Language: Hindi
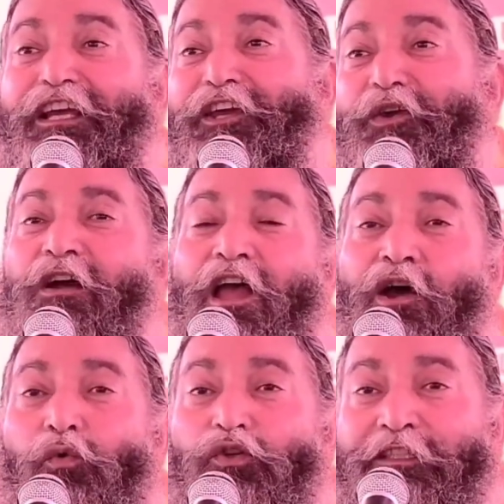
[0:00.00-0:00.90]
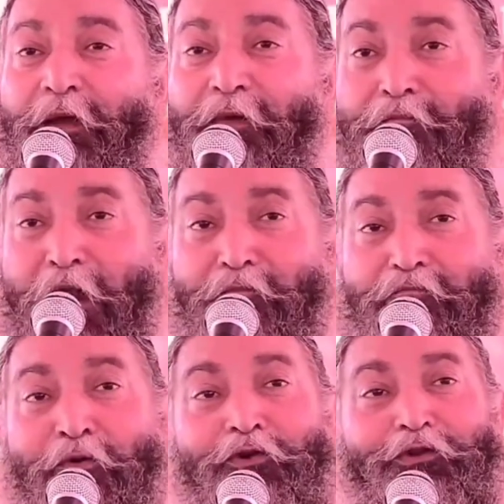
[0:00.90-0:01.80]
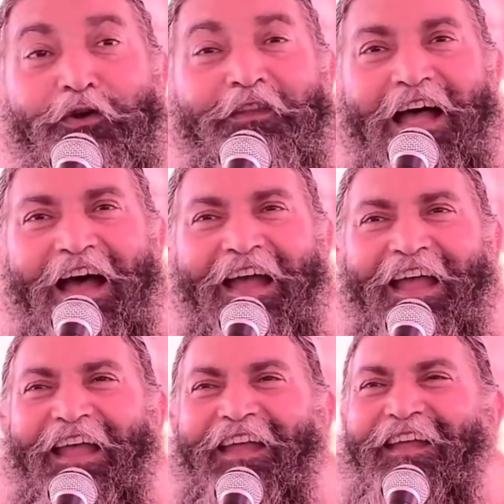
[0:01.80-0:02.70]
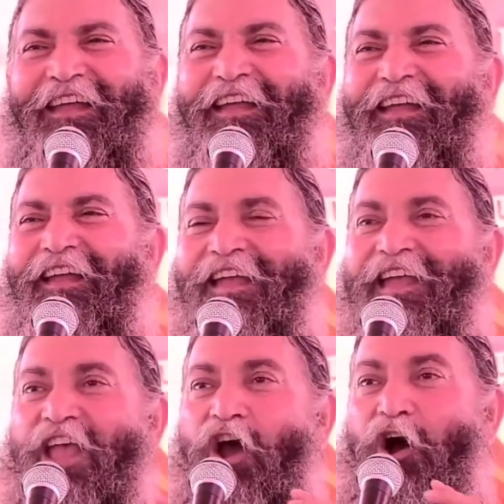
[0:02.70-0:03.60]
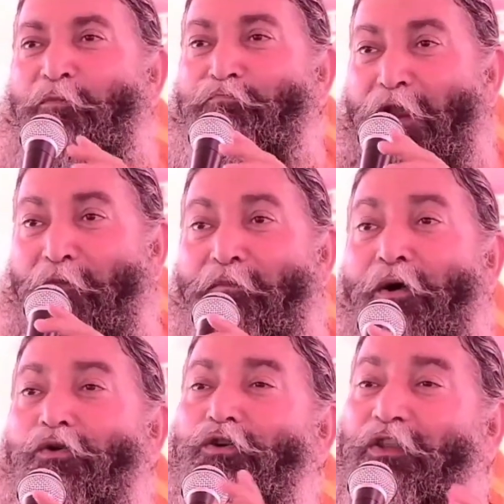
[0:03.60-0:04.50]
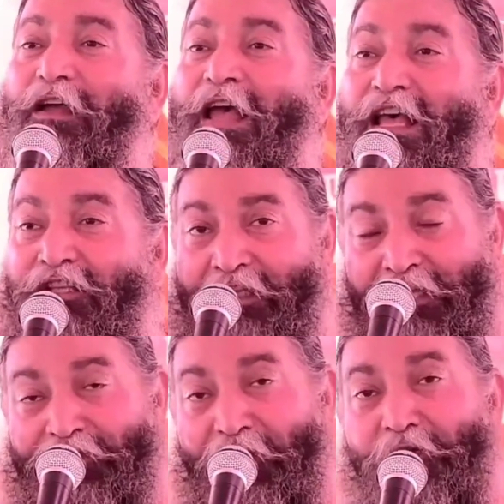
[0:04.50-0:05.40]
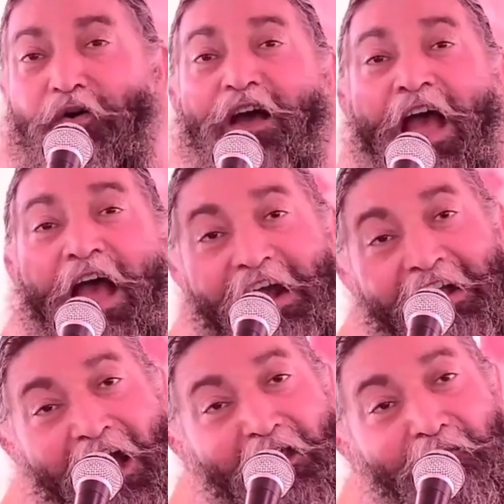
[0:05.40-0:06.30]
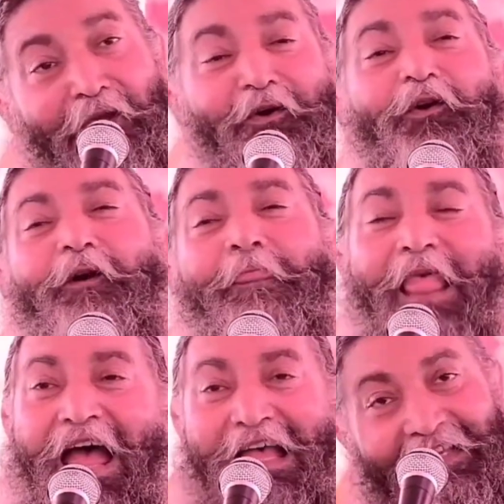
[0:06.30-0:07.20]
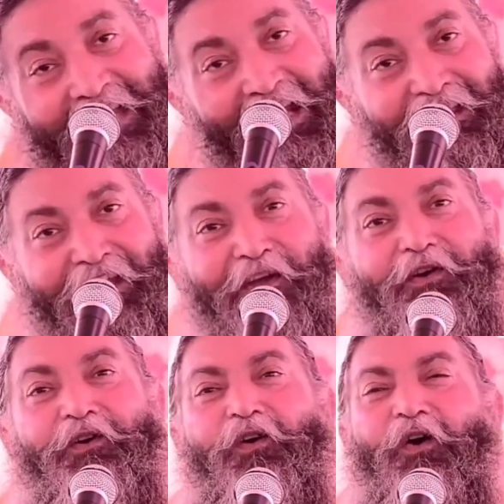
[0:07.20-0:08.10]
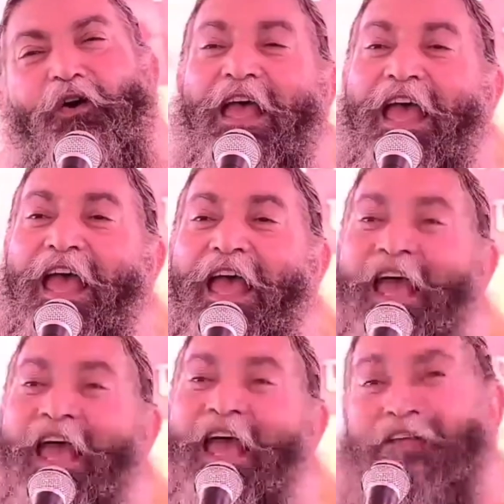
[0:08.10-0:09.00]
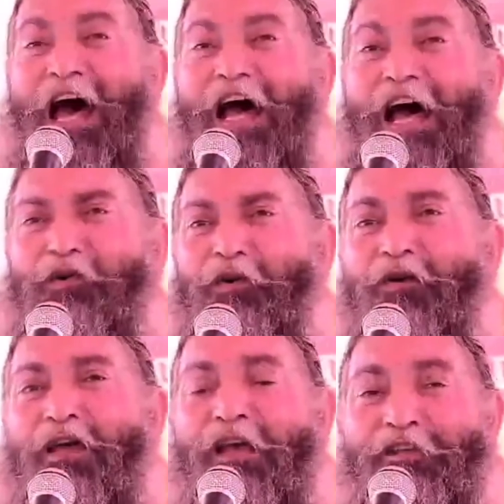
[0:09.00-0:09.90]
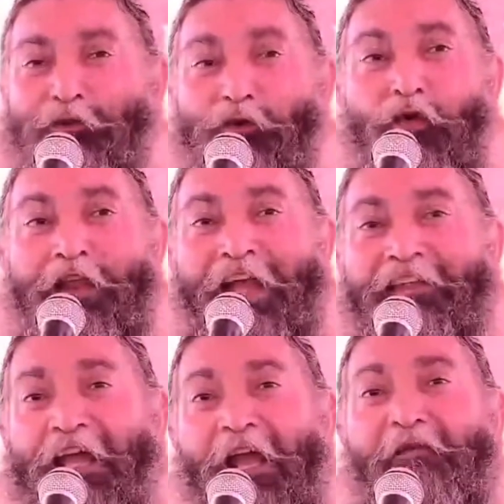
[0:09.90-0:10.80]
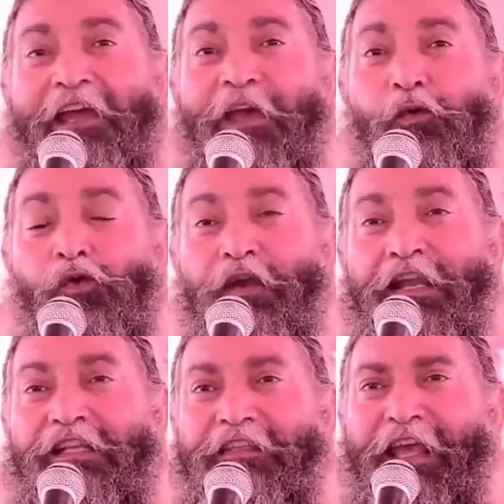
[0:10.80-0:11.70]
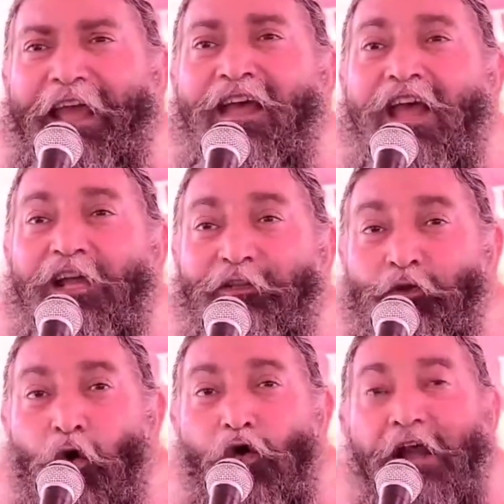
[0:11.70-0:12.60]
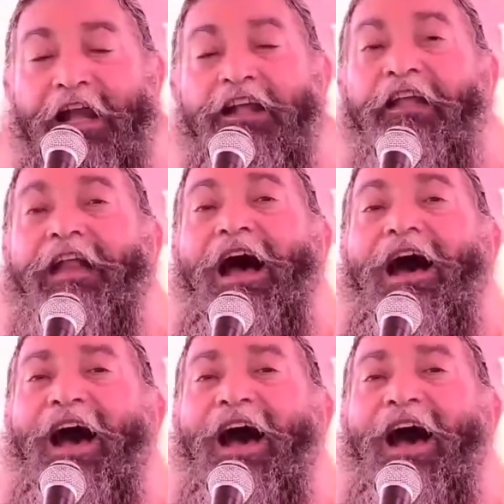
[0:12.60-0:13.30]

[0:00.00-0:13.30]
क्यों उस समय ब्रह्म मुहूर्त होता है और ब्रह्म मुहूर्त सज्जनों गर्मी हो सर्दी हो या बरसात हो सूर्य देव के उगने से दो घंटा